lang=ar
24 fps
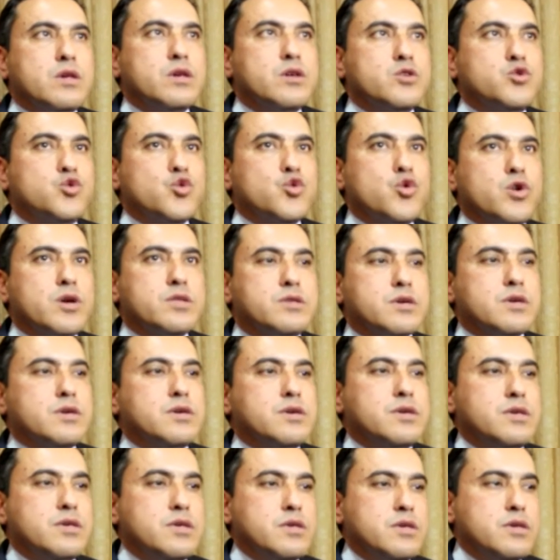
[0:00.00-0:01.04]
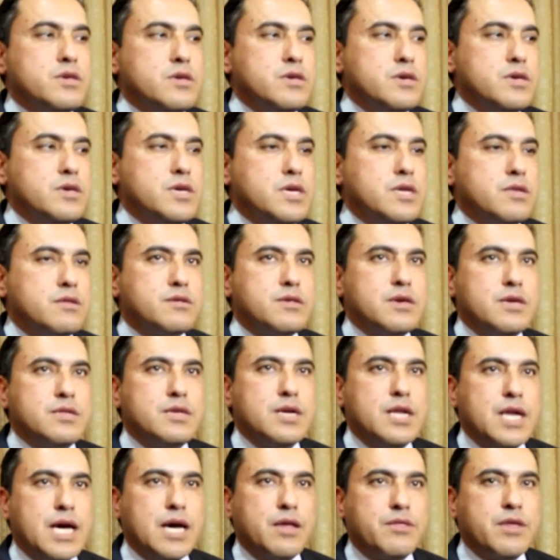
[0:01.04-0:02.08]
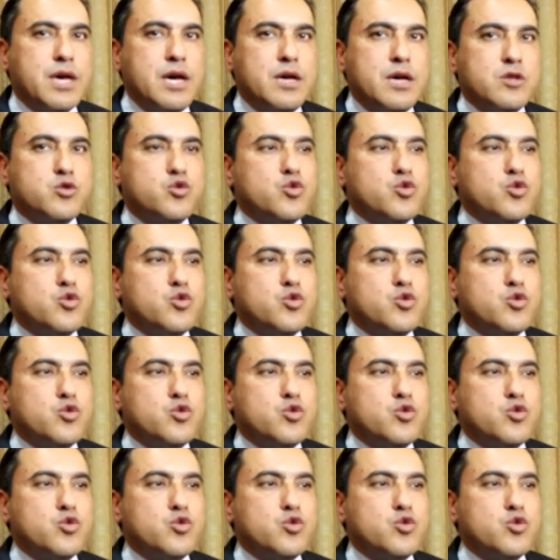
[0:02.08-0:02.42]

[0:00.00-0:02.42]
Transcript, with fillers: يتغط يجين الساده الأعضاء